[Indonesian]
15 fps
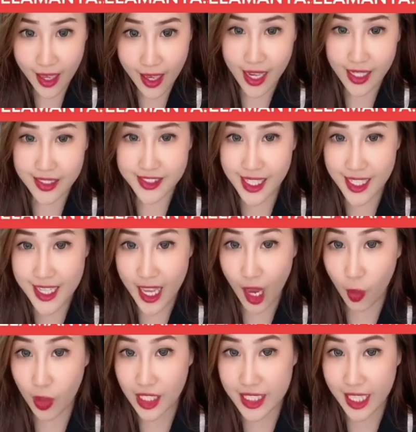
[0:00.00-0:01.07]
Jadi
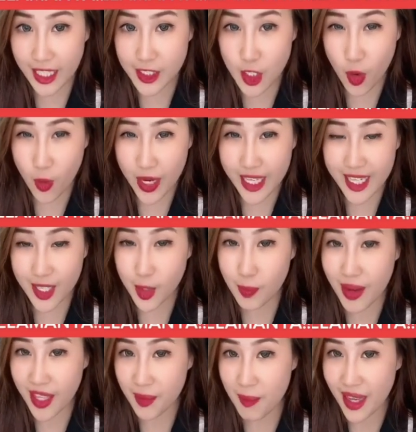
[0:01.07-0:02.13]
awalnya cowok ini tuh
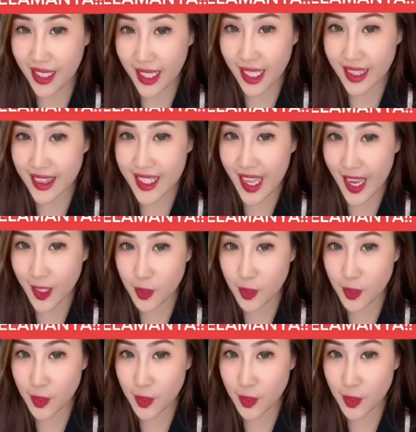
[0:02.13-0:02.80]
baik banget, dia itu